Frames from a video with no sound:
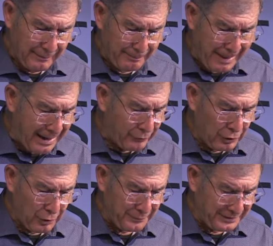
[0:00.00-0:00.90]

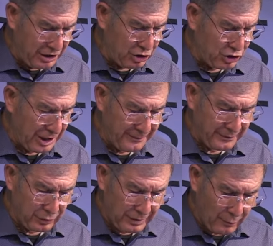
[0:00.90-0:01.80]
Paolo dice,
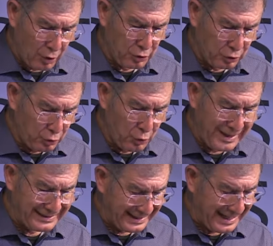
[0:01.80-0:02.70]
Timoteo 2
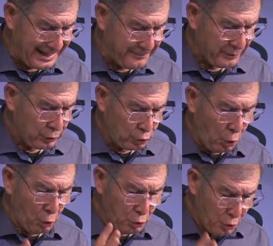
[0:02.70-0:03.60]
e 3,
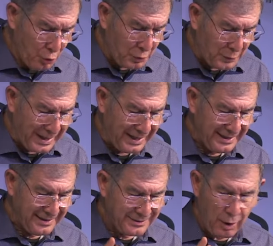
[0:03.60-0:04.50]
tu
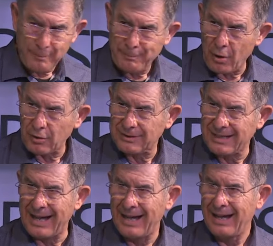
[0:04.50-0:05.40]
dunque
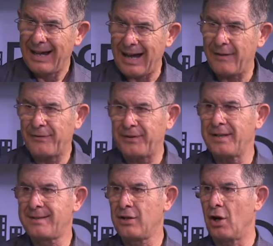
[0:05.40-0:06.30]
sopporta
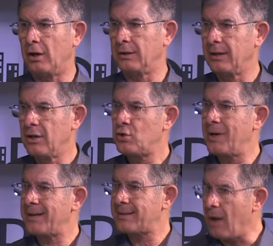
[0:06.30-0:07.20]
afflizione,
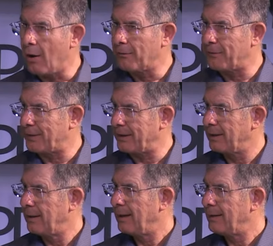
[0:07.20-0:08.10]
cioè soffre,
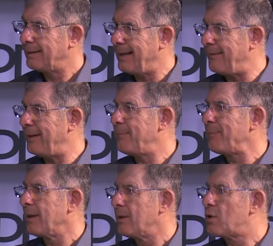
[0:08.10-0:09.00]
deve
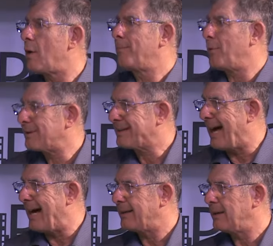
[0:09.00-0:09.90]

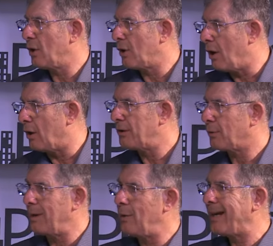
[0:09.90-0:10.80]
sopportare i dolori,
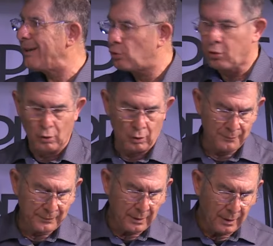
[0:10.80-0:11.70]
quello che tu
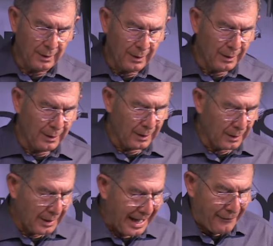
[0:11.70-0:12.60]

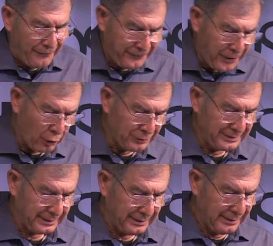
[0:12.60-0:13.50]
eh,
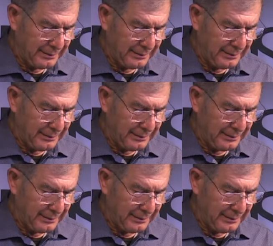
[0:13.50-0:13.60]
affronti.